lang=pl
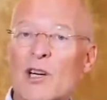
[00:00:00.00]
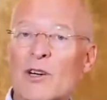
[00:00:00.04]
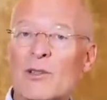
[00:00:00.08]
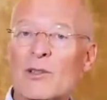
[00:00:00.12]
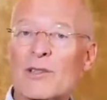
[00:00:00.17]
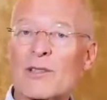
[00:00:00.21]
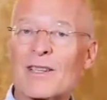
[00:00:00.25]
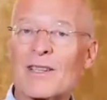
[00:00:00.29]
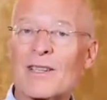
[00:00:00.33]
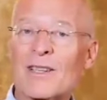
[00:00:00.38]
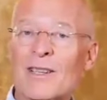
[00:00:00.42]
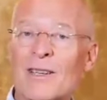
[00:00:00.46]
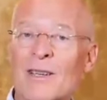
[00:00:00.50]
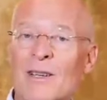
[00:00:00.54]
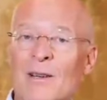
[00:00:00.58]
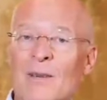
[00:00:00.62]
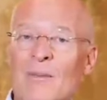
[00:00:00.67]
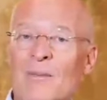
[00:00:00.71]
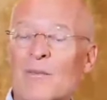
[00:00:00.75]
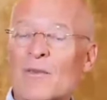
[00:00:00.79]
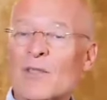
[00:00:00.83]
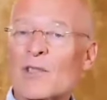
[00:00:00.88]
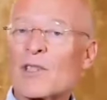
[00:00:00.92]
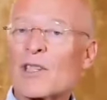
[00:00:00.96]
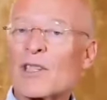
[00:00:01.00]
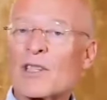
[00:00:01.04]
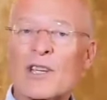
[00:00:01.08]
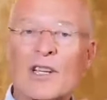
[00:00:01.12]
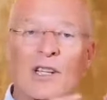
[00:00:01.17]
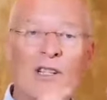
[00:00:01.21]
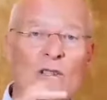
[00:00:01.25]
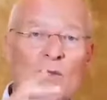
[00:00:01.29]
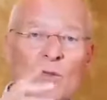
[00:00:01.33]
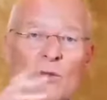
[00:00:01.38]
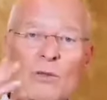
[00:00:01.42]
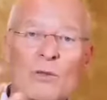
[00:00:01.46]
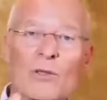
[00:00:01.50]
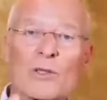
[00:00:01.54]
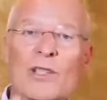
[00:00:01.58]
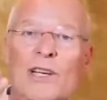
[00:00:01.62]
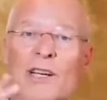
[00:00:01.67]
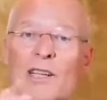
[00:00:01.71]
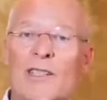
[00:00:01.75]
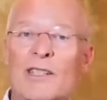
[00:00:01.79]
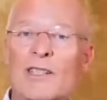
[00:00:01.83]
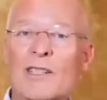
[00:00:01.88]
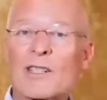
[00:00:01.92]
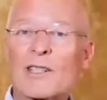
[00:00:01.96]
Wielki niemiecki lekarz i chemik
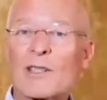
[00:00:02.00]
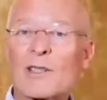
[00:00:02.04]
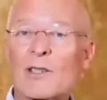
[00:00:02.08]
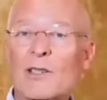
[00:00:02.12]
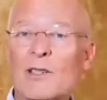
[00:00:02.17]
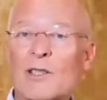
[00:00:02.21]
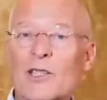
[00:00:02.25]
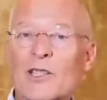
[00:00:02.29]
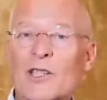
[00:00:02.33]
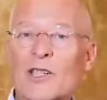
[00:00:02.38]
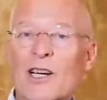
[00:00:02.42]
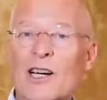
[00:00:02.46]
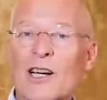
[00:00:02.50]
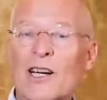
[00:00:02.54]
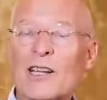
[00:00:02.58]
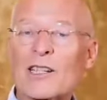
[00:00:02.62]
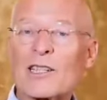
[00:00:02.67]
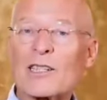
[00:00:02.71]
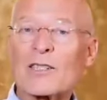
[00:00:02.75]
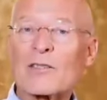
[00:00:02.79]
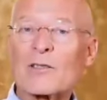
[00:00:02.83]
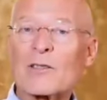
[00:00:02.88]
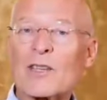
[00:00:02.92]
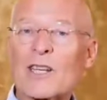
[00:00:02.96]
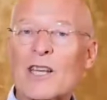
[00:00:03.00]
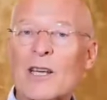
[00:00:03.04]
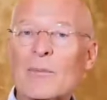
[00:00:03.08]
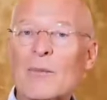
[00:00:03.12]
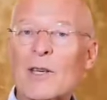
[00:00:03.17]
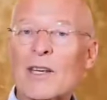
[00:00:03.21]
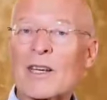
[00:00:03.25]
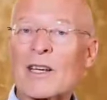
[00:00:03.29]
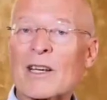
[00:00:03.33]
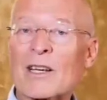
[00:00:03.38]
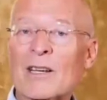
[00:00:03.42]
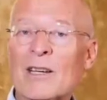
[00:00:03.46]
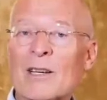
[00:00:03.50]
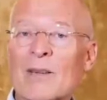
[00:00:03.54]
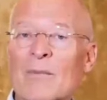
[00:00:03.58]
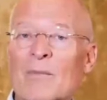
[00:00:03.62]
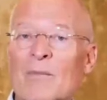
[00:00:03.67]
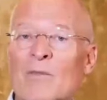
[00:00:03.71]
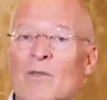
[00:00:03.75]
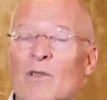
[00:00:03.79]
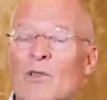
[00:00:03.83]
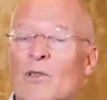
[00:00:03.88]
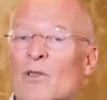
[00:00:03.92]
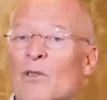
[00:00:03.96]
zrobił to 100 lat temu
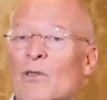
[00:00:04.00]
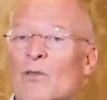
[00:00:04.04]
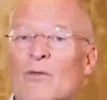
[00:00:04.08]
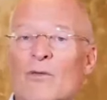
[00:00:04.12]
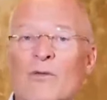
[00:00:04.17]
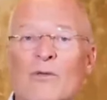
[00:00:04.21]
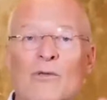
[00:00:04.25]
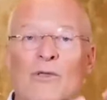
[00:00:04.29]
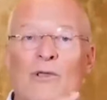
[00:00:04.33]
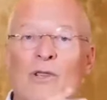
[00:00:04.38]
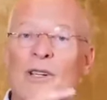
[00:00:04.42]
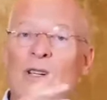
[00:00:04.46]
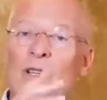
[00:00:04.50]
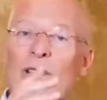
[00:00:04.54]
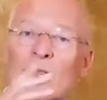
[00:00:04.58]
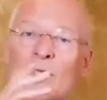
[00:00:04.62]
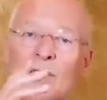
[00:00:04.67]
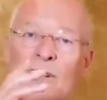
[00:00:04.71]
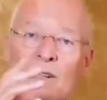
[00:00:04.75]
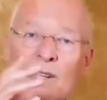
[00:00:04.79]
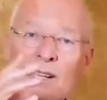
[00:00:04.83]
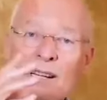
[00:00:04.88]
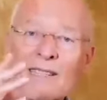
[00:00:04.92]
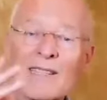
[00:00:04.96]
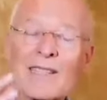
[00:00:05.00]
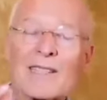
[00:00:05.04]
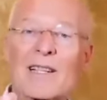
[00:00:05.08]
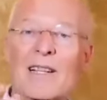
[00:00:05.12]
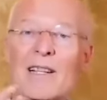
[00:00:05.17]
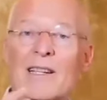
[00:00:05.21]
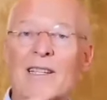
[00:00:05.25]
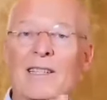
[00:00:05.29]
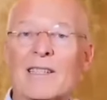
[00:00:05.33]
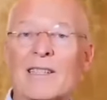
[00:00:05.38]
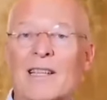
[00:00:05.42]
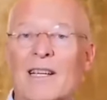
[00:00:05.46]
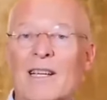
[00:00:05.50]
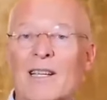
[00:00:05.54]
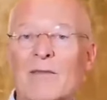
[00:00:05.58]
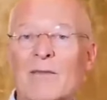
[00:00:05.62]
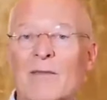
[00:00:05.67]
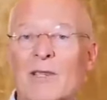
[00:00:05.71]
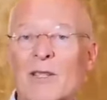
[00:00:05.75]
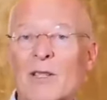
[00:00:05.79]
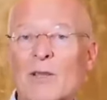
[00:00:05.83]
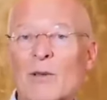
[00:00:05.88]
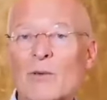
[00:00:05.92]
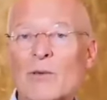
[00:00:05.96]
ganz langer Zeit,
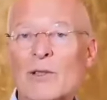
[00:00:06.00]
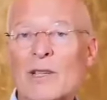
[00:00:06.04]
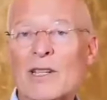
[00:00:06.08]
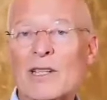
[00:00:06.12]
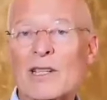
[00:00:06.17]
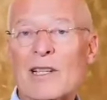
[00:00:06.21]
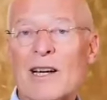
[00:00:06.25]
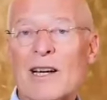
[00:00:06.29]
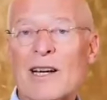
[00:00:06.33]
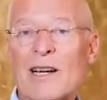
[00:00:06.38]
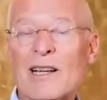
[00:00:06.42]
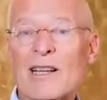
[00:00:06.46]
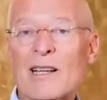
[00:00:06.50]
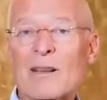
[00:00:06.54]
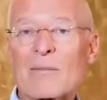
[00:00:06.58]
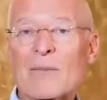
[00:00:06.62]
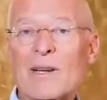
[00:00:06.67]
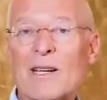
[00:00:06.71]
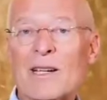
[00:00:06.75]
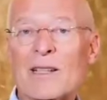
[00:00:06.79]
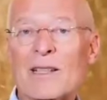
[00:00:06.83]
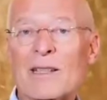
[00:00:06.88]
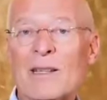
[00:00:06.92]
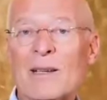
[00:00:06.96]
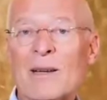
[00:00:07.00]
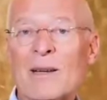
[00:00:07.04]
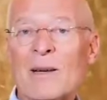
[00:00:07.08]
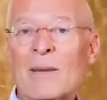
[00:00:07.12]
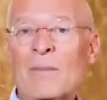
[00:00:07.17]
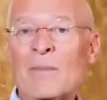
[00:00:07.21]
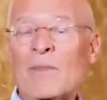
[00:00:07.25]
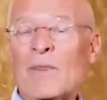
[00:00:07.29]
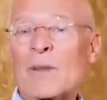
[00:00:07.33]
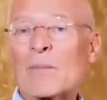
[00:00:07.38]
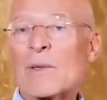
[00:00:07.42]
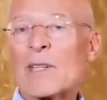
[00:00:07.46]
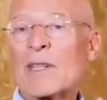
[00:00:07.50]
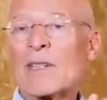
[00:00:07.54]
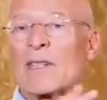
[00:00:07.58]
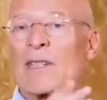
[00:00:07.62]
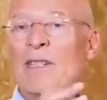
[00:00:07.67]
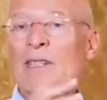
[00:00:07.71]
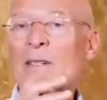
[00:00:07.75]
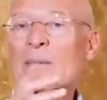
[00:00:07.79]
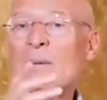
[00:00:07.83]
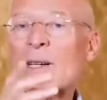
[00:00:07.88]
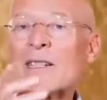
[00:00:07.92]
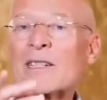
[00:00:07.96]
fast 100 Jahren gemacht. Mich in den
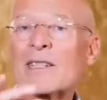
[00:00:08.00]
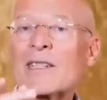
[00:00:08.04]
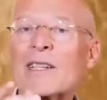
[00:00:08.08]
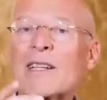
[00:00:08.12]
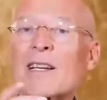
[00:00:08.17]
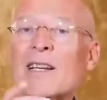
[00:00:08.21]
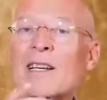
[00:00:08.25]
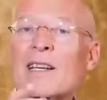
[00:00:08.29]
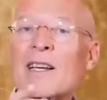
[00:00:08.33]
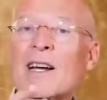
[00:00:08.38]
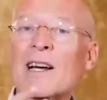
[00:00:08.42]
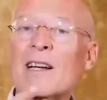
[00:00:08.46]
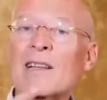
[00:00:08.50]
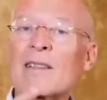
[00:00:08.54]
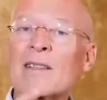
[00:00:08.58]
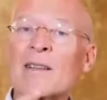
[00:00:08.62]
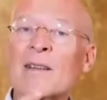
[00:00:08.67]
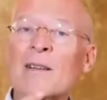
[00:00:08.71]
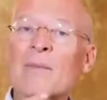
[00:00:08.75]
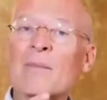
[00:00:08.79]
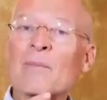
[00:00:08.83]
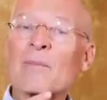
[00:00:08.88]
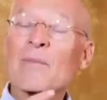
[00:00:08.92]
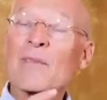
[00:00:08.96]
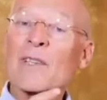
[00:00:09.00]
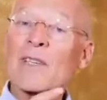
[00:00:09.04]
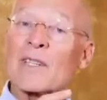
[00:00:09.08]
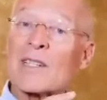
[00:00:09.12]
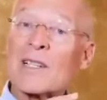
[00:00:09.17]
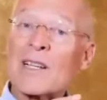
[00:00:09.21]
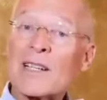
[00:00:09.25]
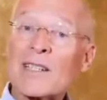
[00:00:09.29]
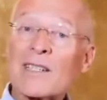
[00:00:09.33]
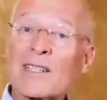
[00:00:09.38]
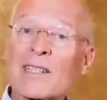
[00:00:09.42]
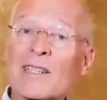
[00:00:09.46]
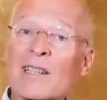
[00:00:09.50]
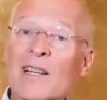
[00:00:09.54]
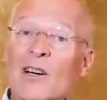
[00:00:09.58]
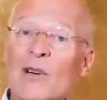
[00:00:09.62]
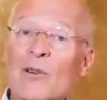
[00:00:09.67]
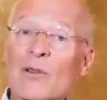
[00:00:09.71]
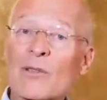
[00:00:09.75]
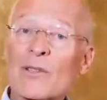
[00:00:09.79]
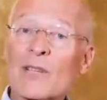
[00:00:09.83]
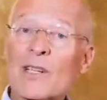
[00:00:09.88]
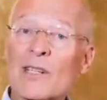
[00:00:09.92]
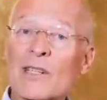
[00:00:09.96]
20er Jahren
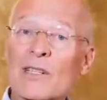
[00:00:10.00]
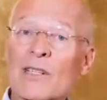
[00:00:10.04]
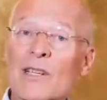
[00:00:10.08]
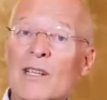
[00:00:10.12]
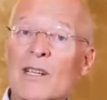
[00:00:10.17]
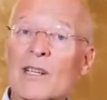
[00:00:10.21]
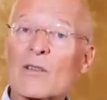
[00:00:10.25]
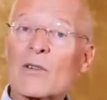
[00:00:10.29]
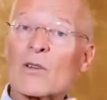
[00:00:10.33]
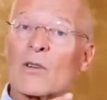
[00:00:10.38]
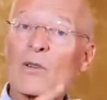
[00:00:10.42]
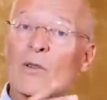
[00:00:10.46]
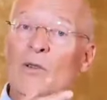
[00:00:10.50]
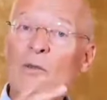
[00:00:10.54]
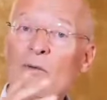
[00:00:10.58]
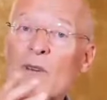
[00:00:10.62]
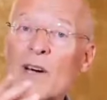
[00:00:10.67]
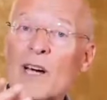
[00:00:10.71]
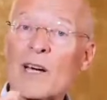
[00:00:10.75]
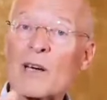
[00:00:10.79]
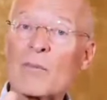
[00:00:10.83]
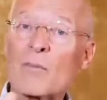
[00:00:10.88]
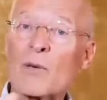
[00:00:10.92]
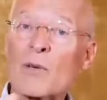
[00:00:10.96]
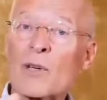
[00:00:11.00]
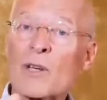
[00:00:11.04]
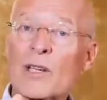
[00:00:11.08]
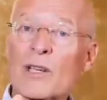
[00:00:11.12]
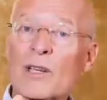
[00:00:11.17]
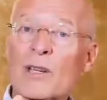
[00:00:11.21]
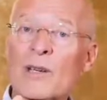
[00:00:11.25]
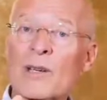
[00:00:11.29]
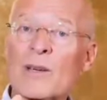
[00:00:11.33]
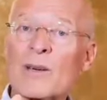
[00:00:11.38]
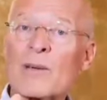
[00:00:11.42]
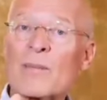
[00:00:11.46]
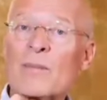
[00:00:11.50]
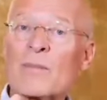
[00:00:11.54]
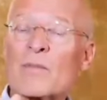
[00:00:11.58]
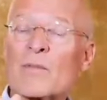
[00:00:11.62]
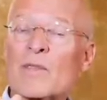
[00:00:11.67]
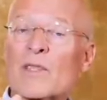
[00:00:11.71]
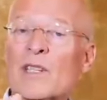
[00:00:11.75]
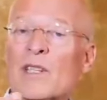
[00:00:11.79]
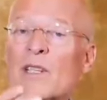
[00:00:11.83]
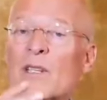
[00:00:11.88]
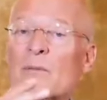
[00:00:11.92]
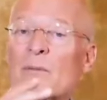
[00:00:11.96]
w latach 20. XX
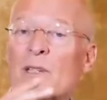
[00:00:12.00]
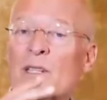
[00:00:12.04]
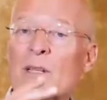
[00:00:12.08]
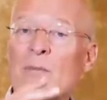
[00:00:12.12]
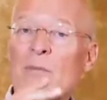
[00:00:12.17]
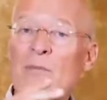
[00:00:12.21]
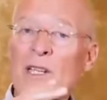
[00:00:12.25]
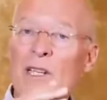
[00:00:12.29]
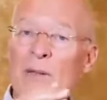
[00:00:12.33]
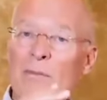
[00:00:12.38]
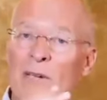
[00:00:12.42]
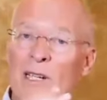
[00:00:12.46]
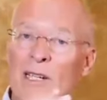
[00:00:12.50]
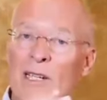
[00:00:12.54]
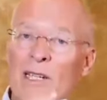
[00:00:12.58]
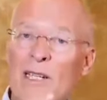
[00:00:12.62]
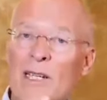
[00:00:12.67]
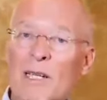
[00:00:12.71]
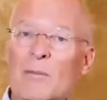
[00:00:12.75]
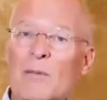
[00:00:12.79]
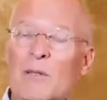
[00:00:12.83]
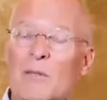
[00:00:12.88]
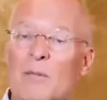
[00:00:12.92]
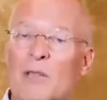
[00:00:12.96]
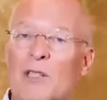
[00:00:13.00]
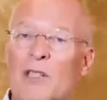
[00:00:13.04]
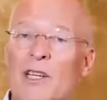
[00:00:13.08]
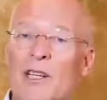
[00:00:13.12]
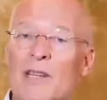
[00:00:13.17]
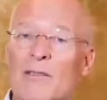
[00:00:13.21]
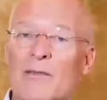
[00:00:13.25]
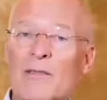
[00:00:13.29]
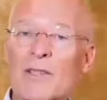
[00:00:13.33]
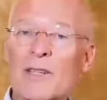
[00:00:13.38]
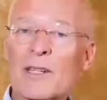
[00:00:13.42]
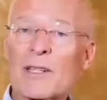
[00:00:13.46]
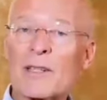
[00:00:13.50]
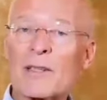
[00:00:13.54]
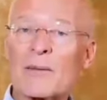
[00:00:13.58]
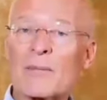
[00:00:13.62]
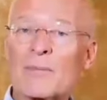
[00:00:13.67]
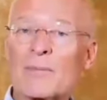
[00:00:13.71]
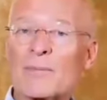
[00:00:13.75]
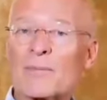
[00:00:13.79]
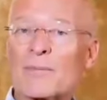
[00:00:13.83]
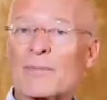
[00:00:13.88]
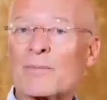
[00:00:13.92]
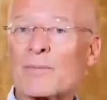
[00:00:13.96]
wieku Otto Warburg zajmował się
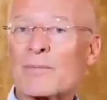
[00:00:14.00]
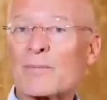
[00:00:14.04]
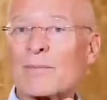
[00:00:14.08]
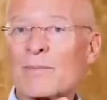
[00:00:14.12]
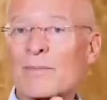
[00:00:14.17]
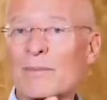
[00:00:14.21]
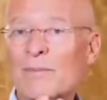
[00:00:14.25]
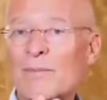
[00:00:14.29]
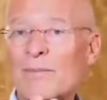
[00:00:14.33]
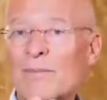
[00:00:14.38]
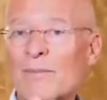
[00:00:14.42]
rakiem.